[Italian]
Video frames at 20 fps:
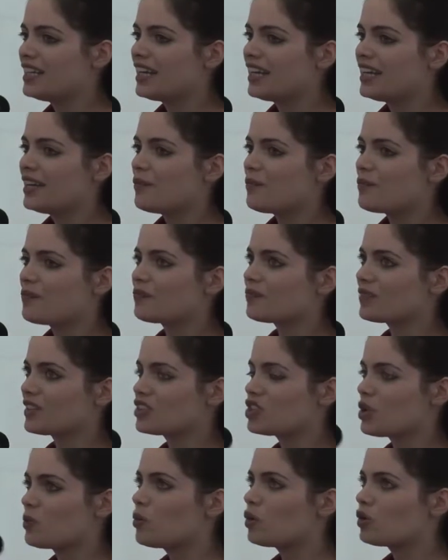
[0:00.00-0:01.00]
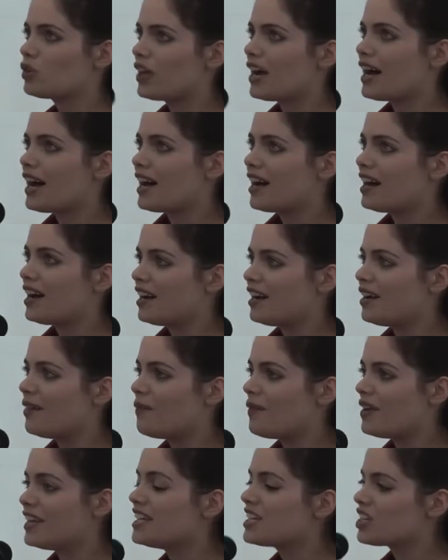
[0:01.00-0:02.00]
dire, mm, c'è
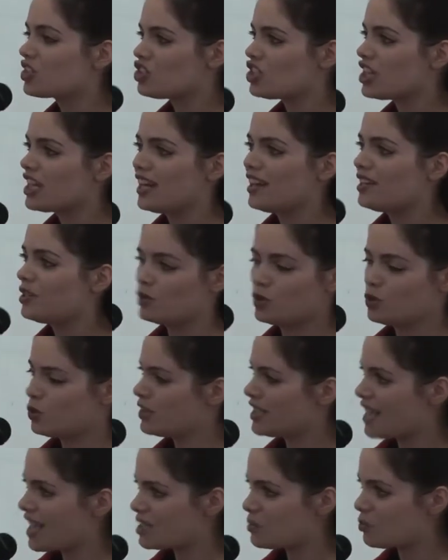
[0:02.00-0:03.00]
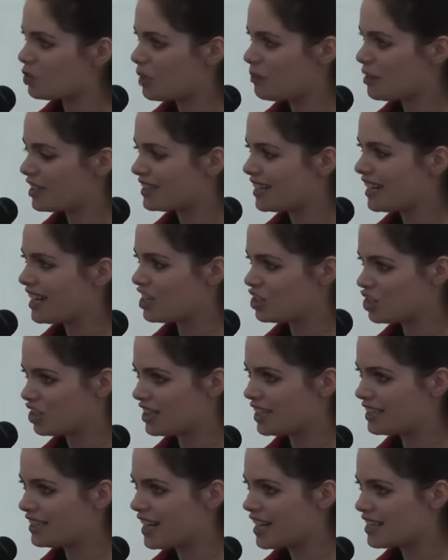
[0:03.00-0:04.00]
molta energia e entusiasmo da parte della
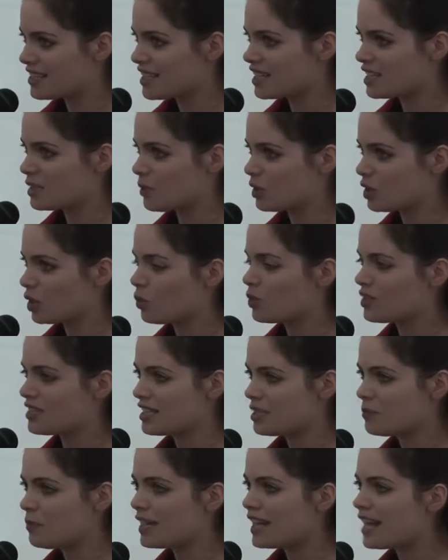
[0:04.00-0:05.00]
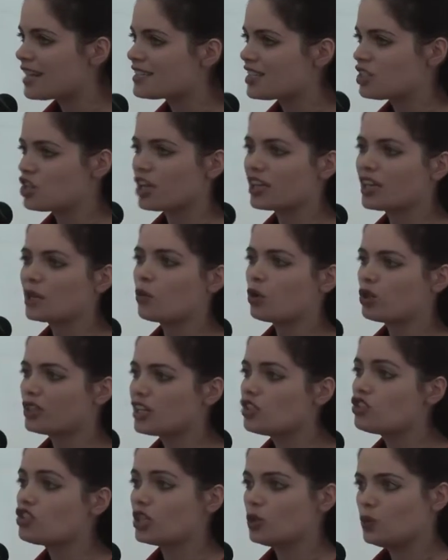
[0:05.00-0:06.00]
cittadinanza rispetto a questa esperienza, c'è anche
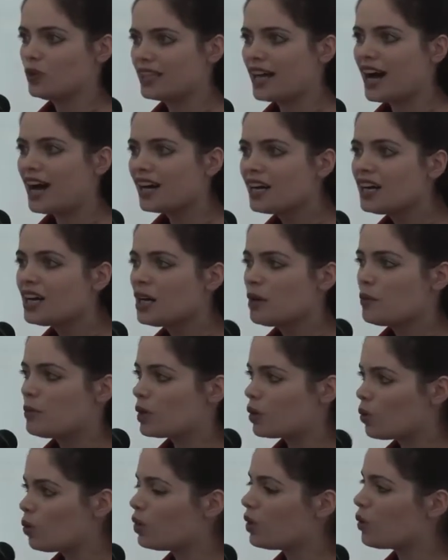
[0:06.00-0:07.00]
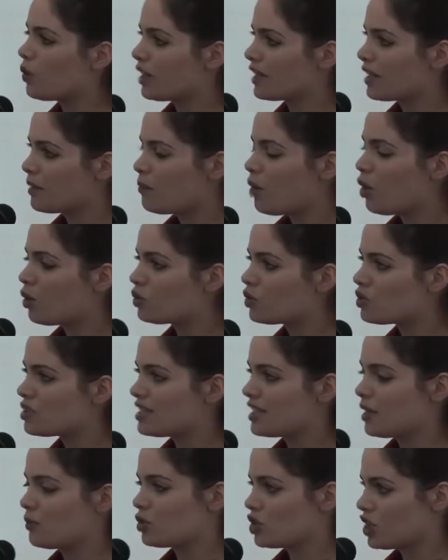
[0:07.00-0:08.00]
molta ingenuità, per cui in qualche modo
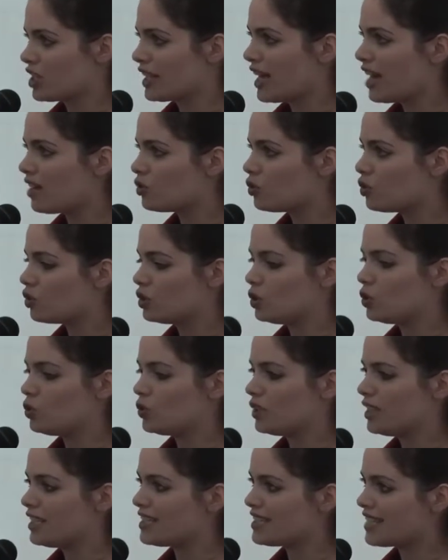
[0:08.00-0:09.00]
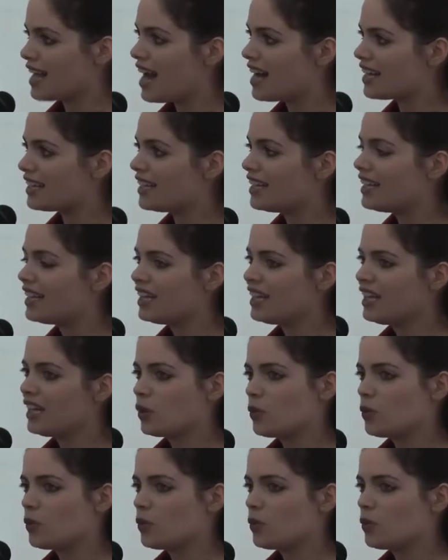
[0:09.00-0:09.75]
stiamo cercando di utilizzare